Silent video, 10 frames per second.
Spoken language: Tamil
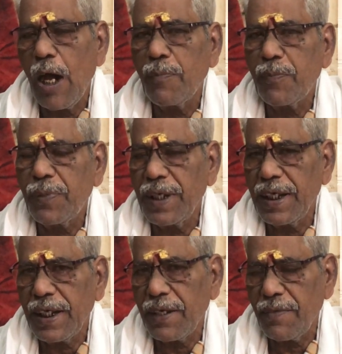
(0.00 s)

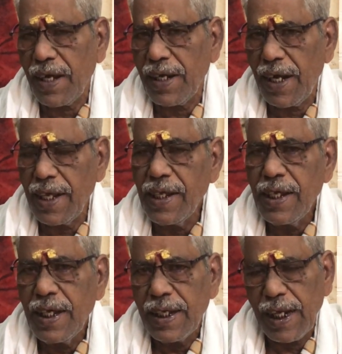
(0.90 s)
அப்படிங்கிற வர்ணனை
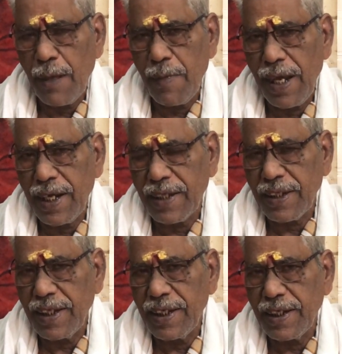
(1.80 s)

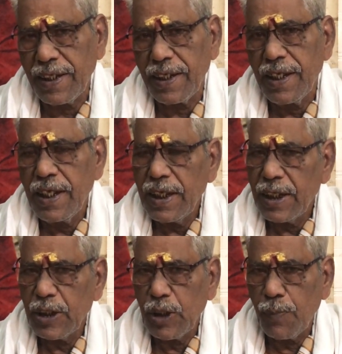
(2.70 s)
ராமாயணத்தில் இருக்குது
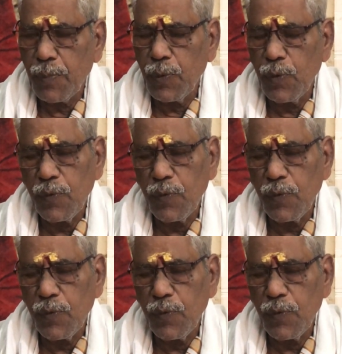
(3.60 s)
இந்த பூ